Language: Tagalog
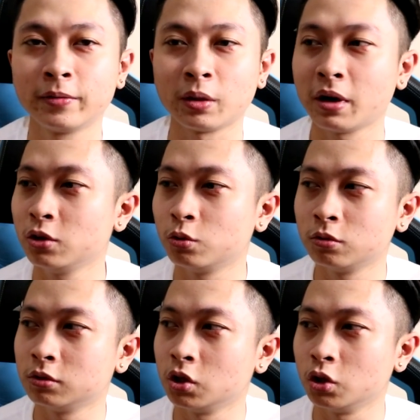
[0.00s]
Diba?
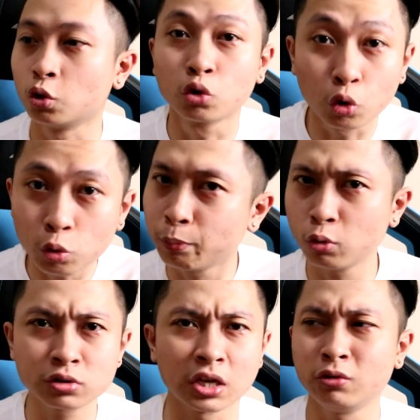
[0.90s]
Yung, yung
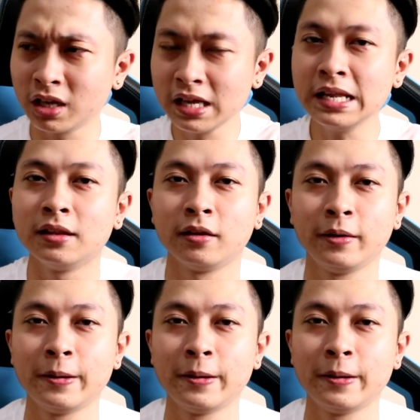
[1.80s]
grupo, sa'yo na din.